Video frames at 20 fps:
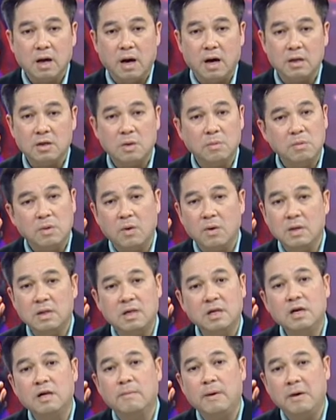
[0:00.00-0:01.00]
uh, chúng tôi
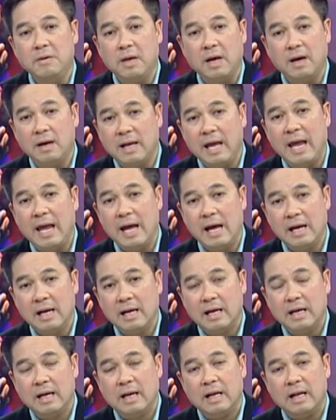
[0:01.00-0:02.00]
chưa bao giờ nghe
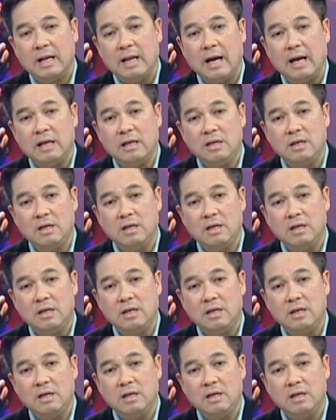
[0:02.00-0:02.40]
là